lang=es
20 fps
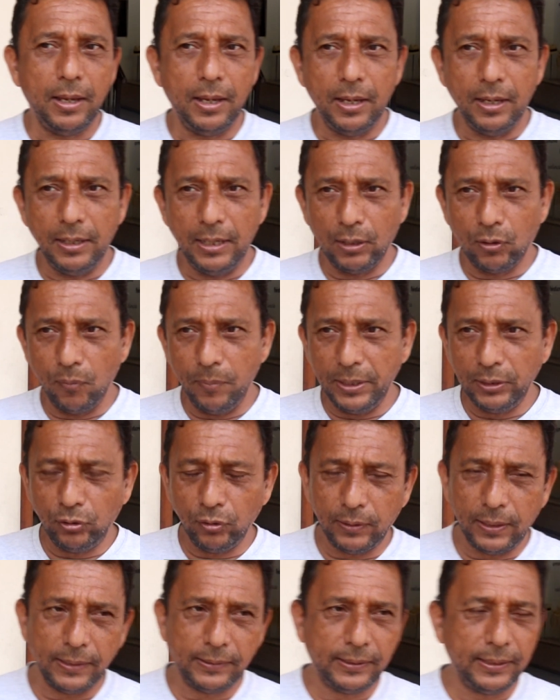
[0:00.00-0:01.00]
Eh, le
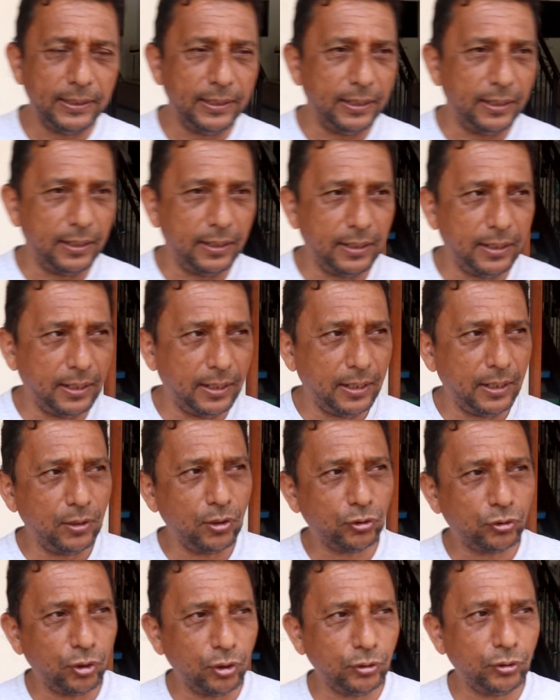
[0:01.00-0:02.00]
comento que sí, eh,
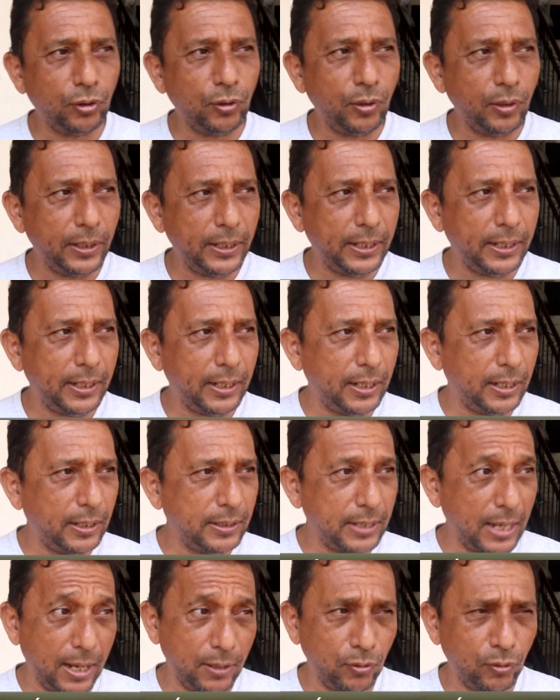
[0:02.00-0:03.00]
nosotros
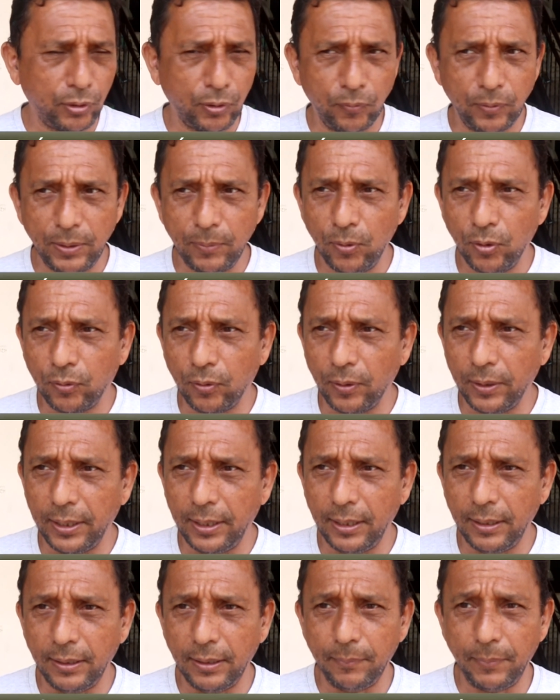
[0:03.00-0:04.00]
eh, ya nos reunimos con
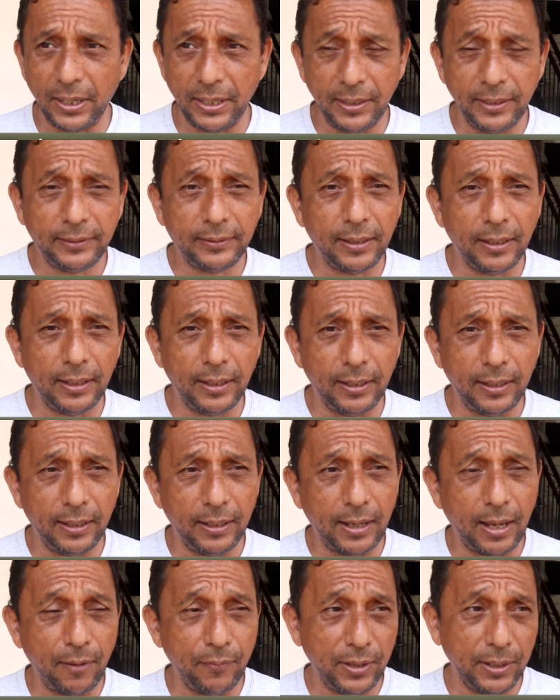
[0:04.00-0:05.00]
el
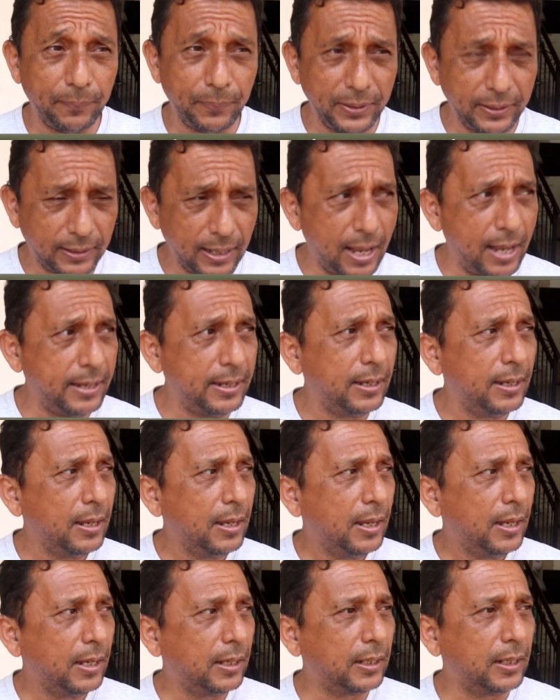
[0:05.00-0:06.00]
magíster Javier Pincay,
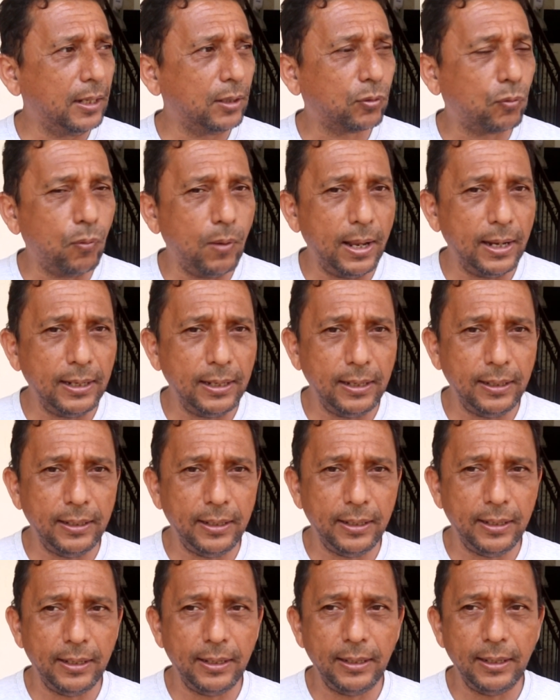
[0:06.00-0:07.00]
en el cual
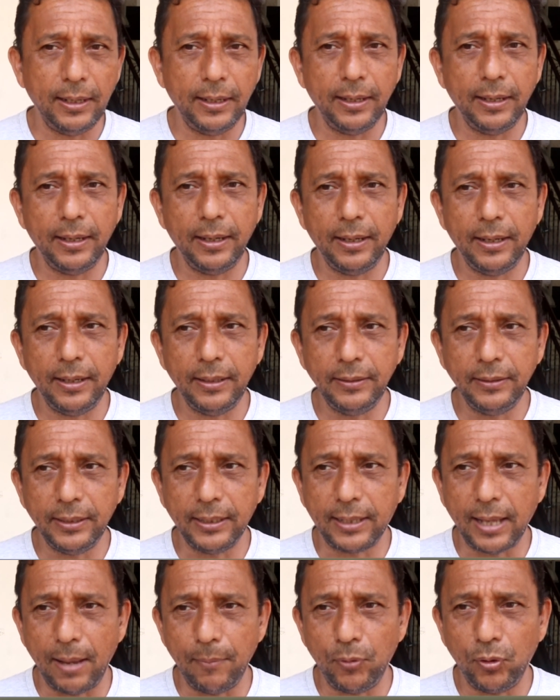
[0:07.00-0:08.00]
le
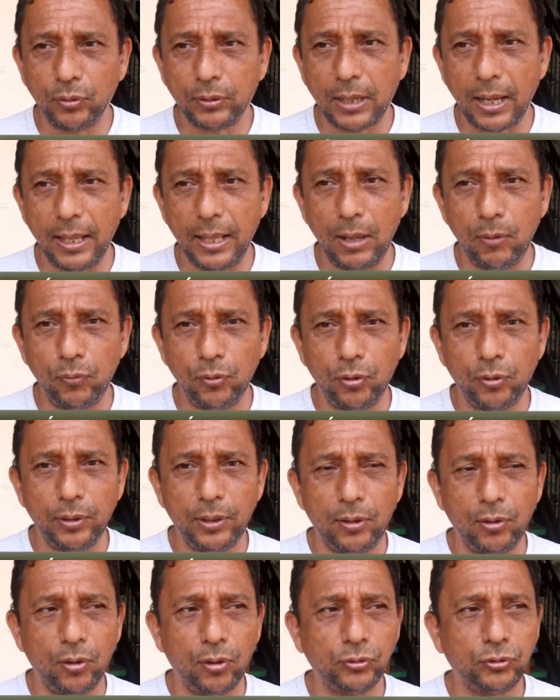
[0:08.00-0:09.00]
indicamos cada uno
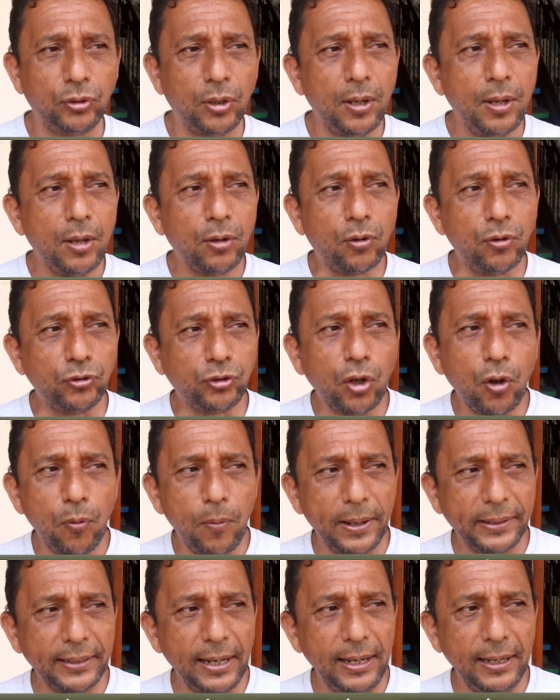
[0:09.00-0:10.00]
de los consejos
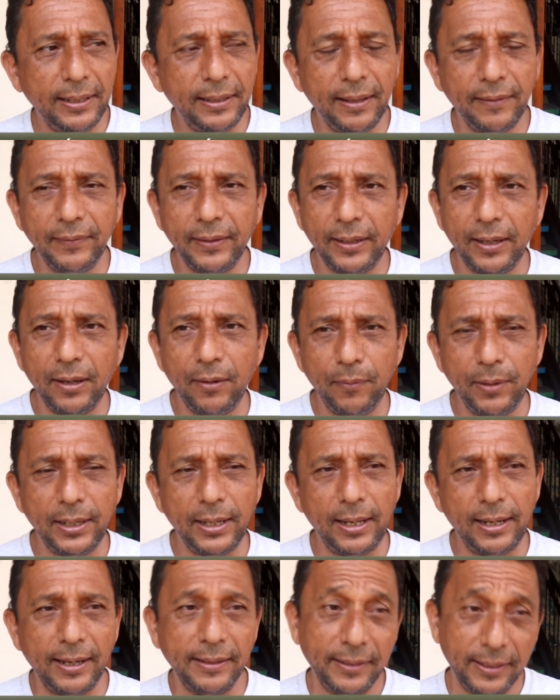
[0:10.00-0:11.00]
barriales de Andrés de
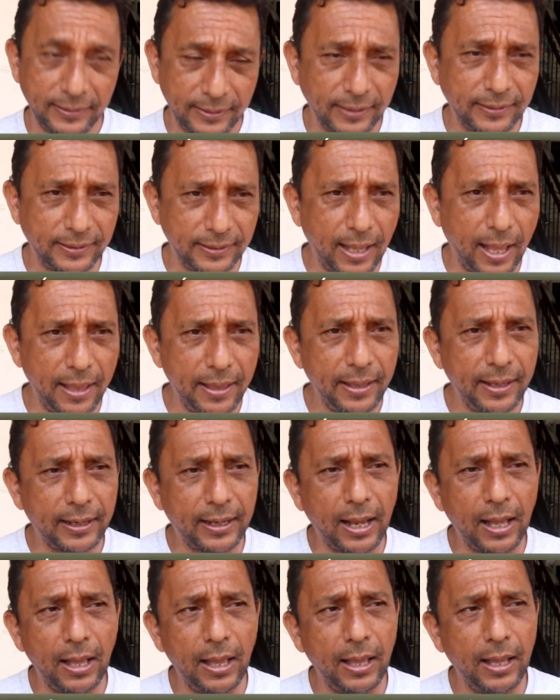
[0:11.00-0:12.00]
Vera las necesidades de
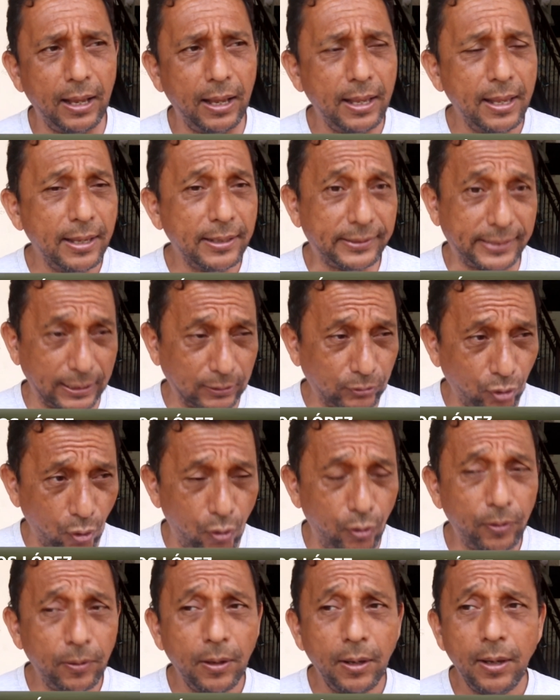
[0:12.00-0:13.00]
cada
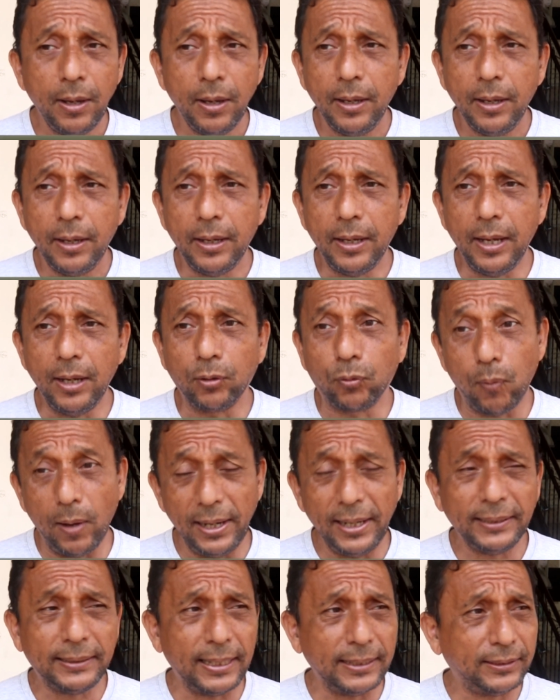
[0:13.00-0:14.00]
sector, el
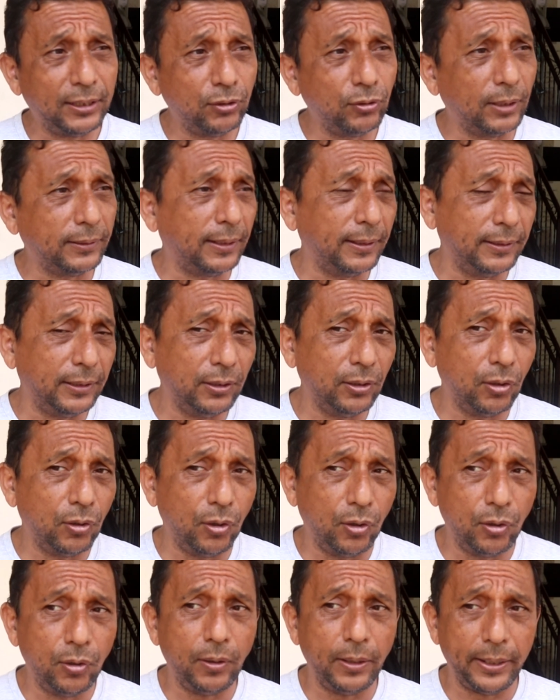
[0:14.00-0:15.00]
cual está siendo
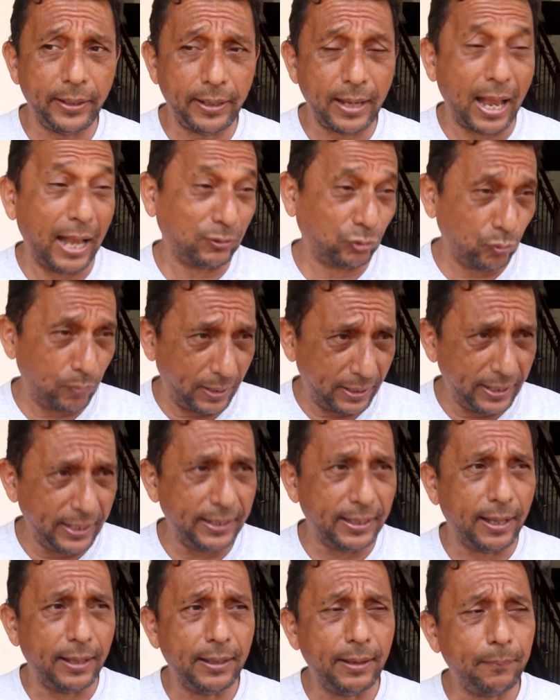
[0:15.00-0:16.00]
atendido a su
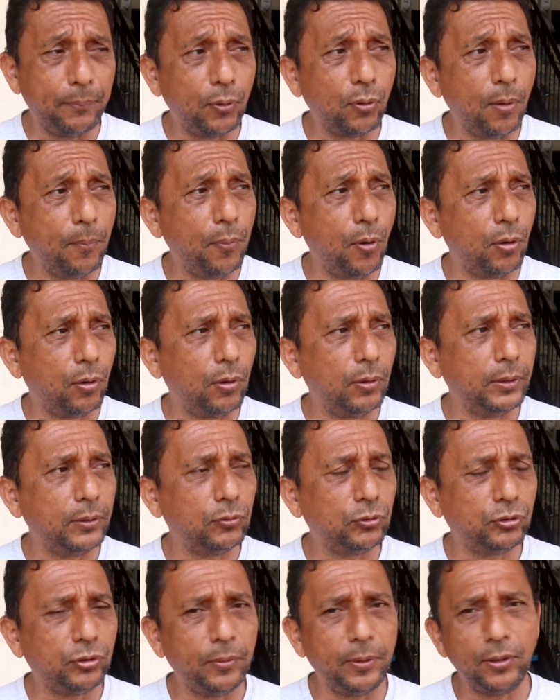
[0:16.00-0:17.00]
medida, de poco a poco.
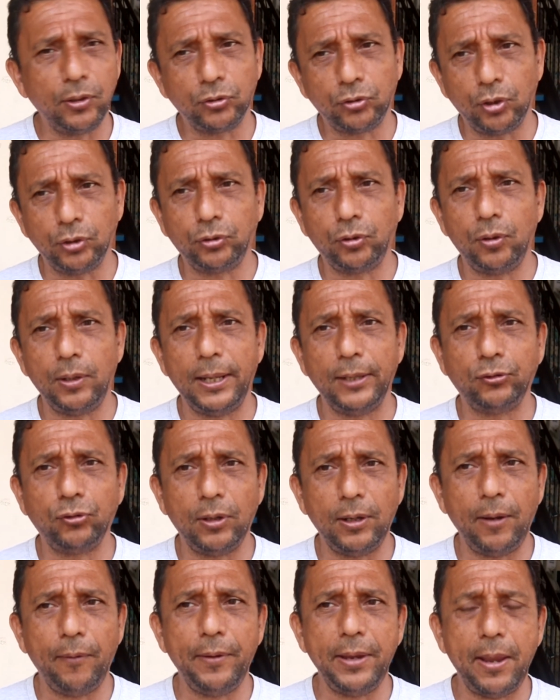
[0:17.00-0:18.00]
Inclusive nosotros, la
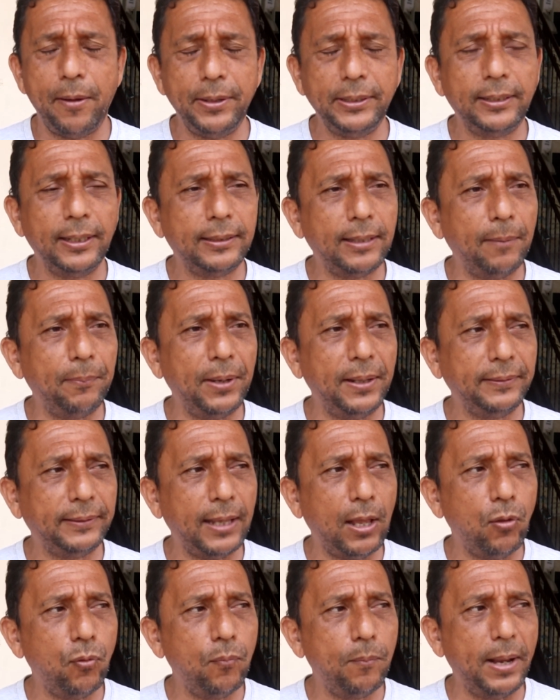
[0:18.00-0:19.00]
ciudad de la Bellavista, está
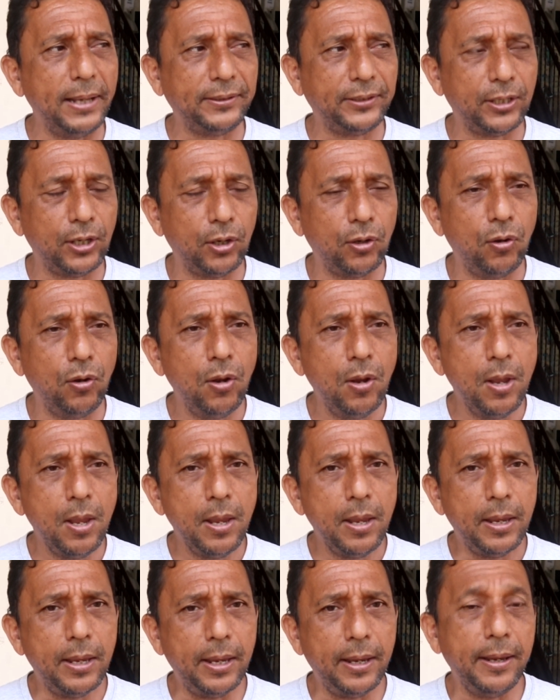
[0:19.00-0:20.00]
planteado un bacheo
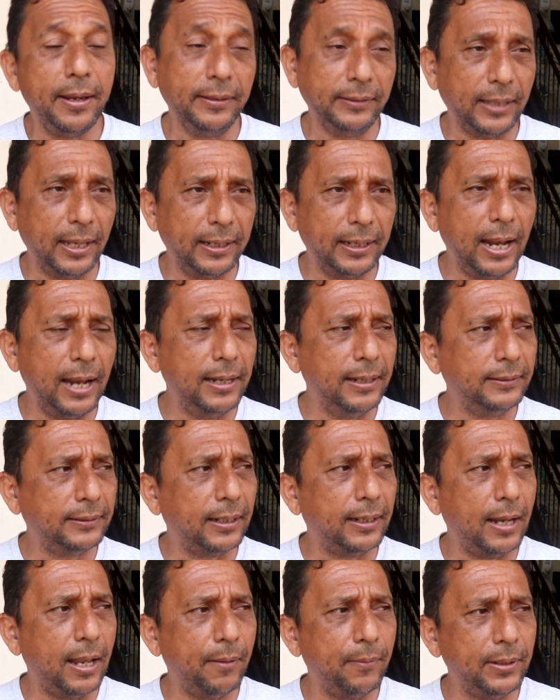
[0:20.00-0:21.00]
integral
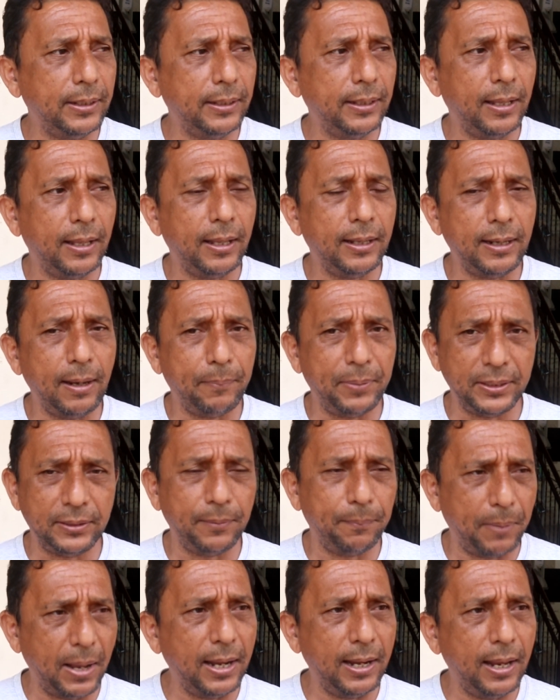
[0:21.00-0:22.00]
entre las avenidas, en las
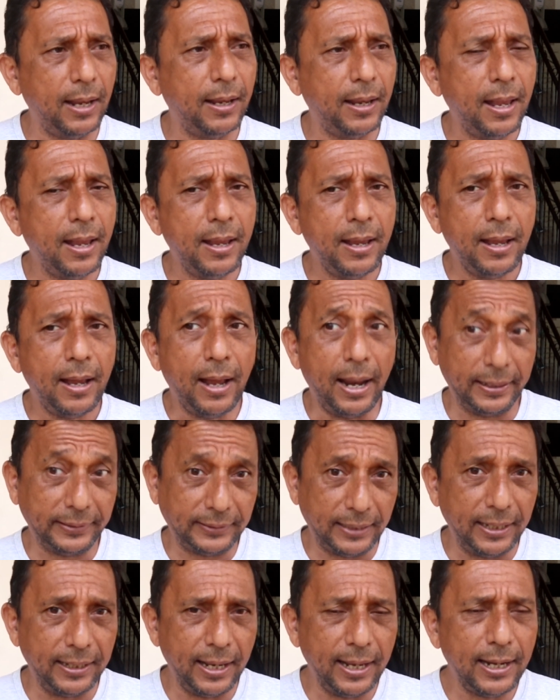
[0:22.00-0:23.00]
principales
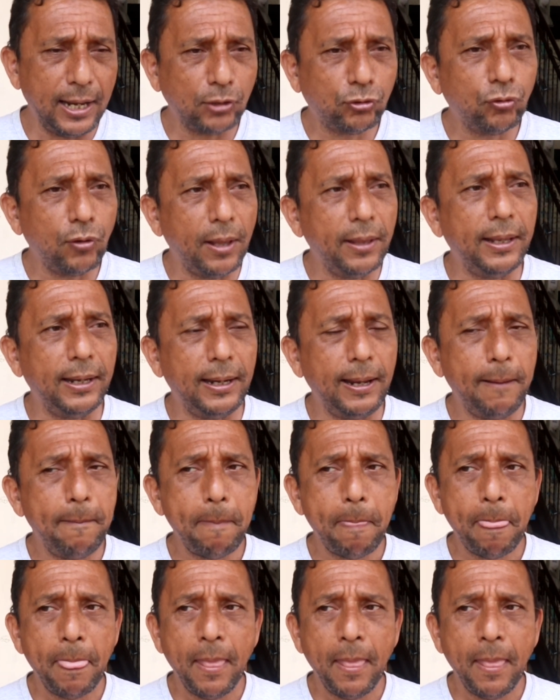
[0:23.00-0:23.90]
arterias de la ciudadela,